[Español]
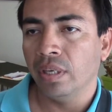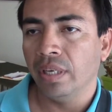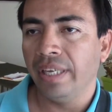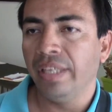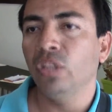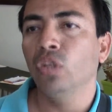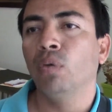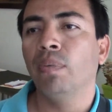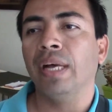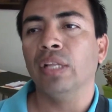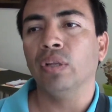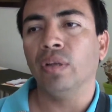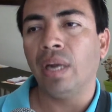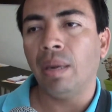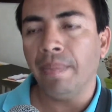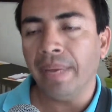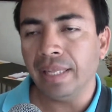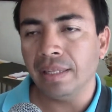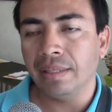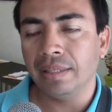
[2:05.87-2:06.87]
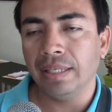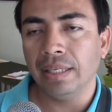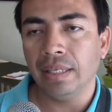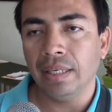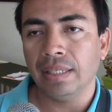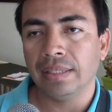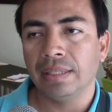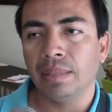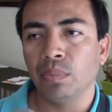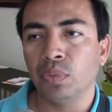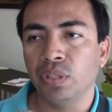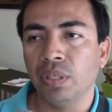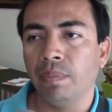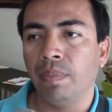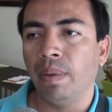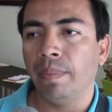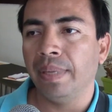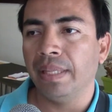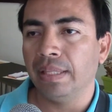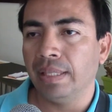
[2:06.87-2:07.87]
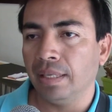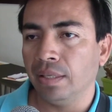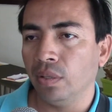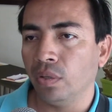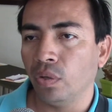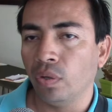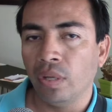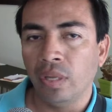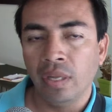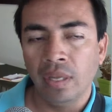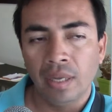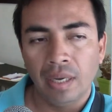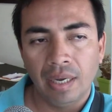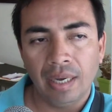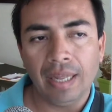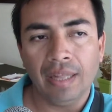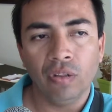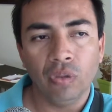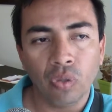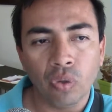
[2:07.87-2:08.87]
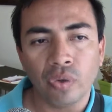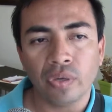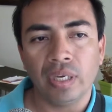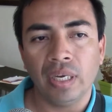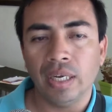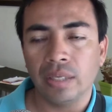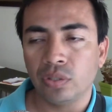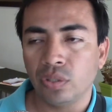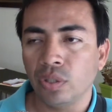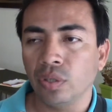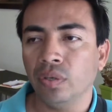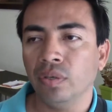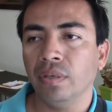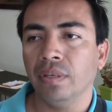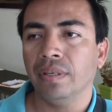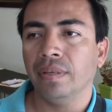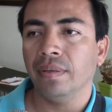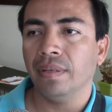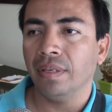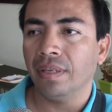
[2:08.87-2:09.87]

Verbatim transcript: innovadoramente, estamos implementando la no reelección